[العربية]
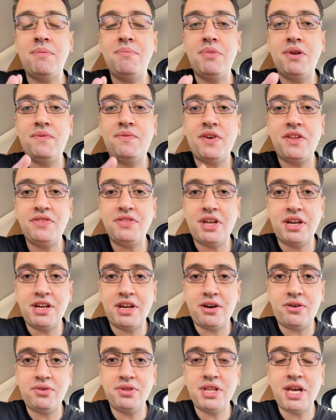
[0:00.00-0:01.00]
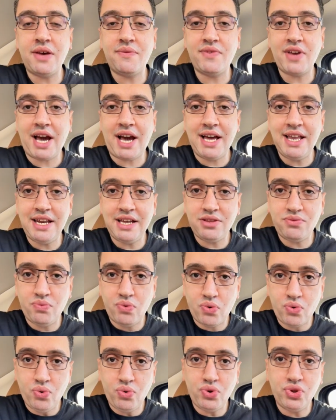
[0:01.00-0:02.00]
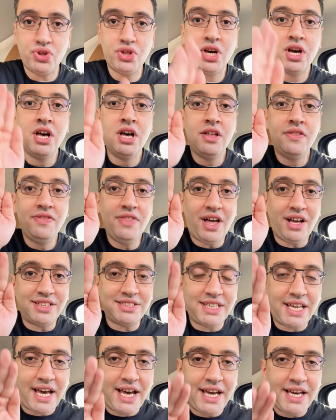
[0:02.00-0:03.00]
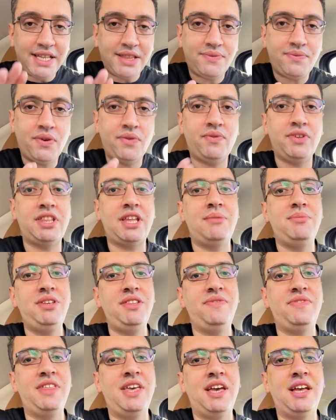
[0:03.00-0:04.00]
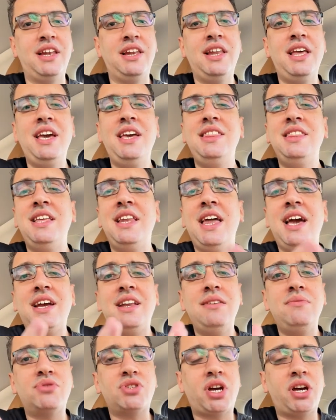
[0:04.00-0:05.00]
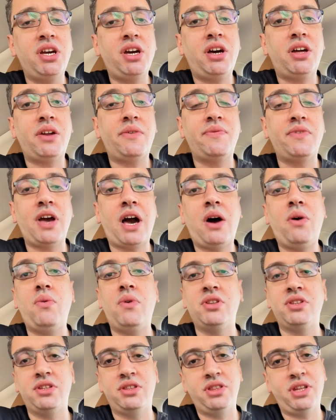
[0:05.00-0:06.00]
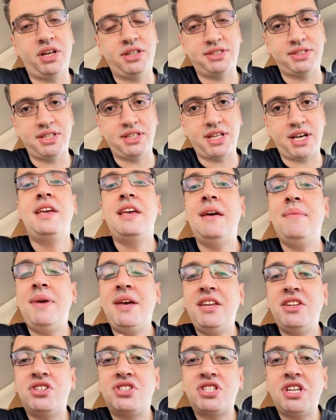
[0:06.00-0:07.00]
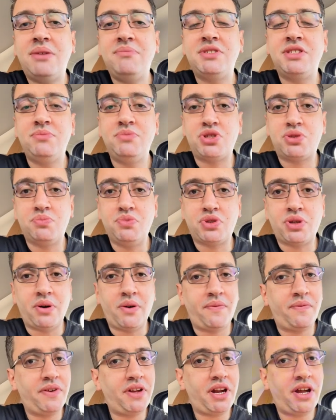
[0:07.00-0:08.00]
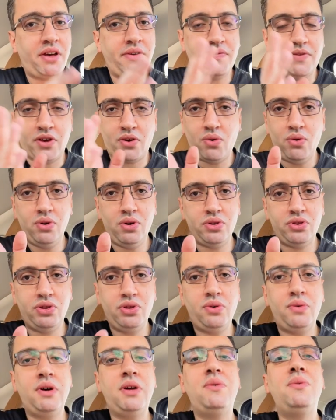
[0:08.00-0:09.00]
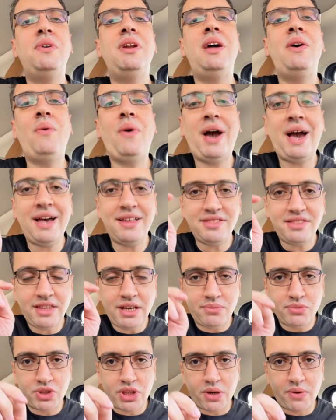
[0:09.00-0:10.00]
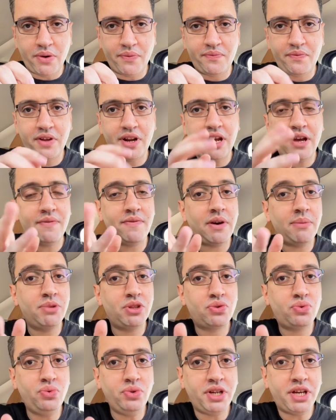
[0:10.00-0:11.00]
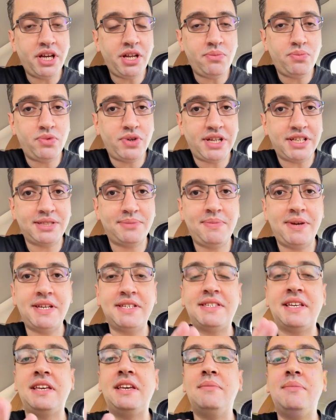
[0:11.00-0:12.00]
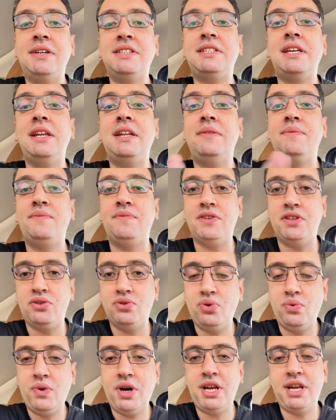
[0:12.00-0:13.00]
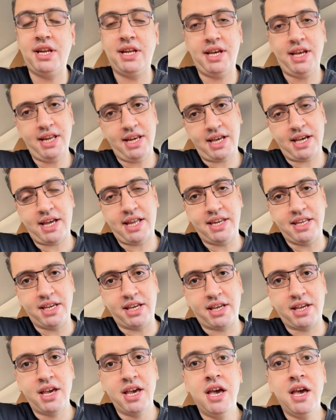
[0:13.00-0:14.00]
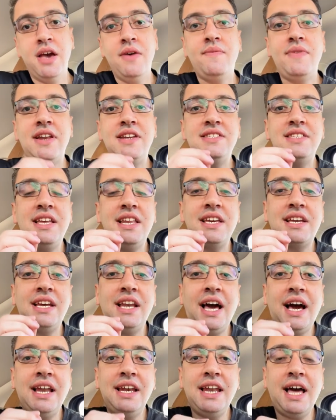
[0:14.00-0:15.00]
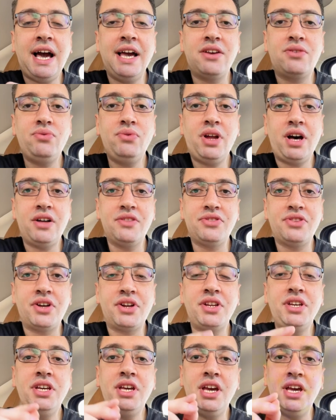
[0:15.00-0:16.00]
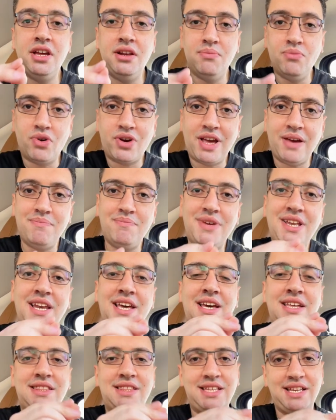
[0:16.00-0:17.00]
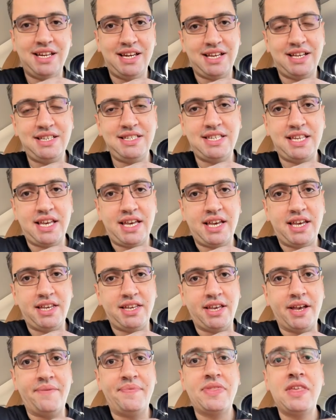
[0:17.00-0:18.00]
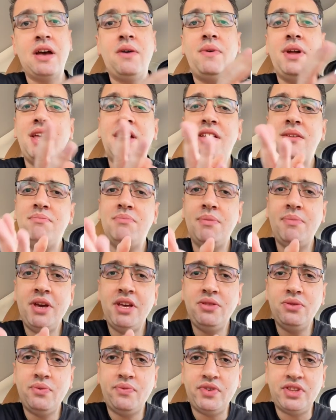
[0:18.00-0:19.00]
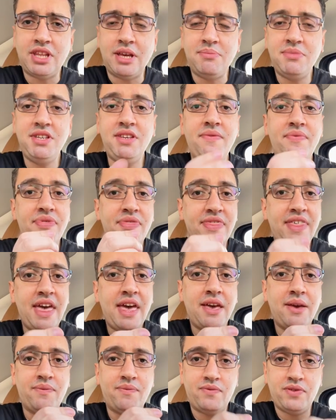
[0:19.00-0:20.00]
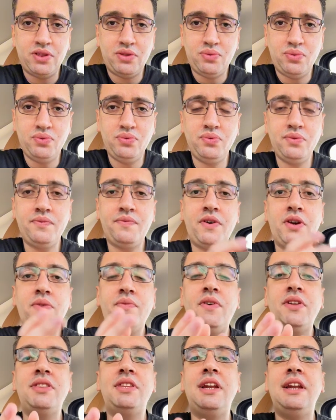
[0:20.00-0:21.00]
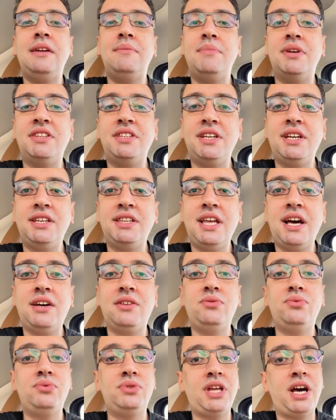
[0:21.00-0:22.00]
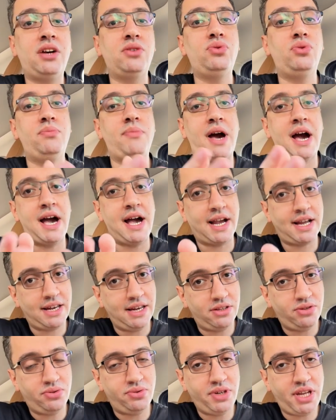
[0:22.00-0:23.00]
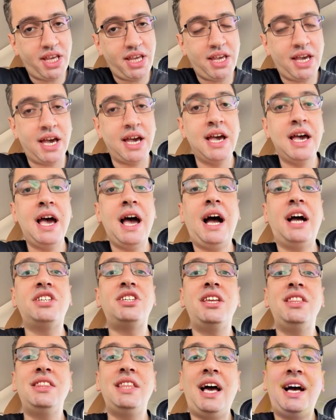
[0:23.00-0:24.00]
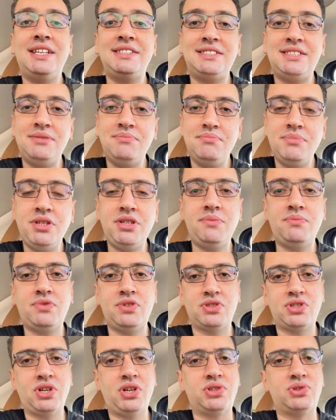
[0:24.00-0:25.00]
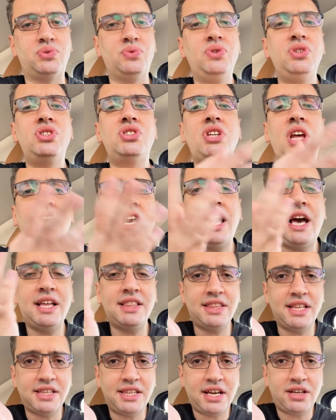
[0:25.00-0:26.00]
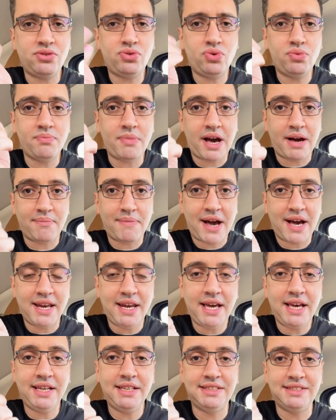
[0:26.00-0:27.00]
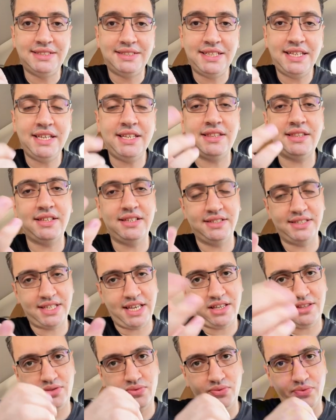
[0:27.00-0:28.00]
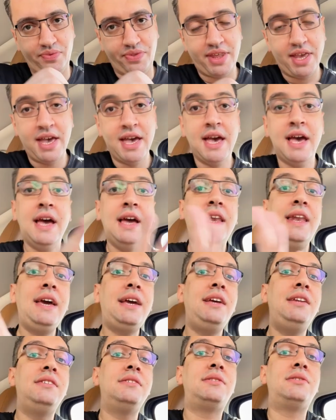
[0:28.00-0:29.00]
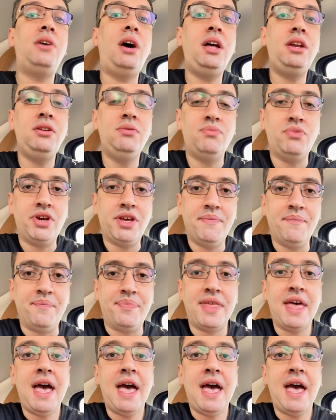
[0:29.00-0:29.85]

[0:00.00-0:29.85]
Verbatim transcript: بنفضل ناخدها في حالات وجود نقص حاد في فيتامين د لأن الأكل مش هيعرف يعوض النقص ده كمان الشمس مش متوفرة في كل الدول ولو حتى متوفرة فبتكون غير مناسبة زي مثلا في دول الخليج فلذلك الحل هيكون عن طريق المكملات الغذائية ولكن بما انه فيتامين ذائب في الدهون فيفضل لما تيجي تاخده تاخده مع اكله دهنيه عشان تحسن من امتصاصه ان شاء الله حتى تاخده مع معلقه زيت زيتون لكن السؤال المهم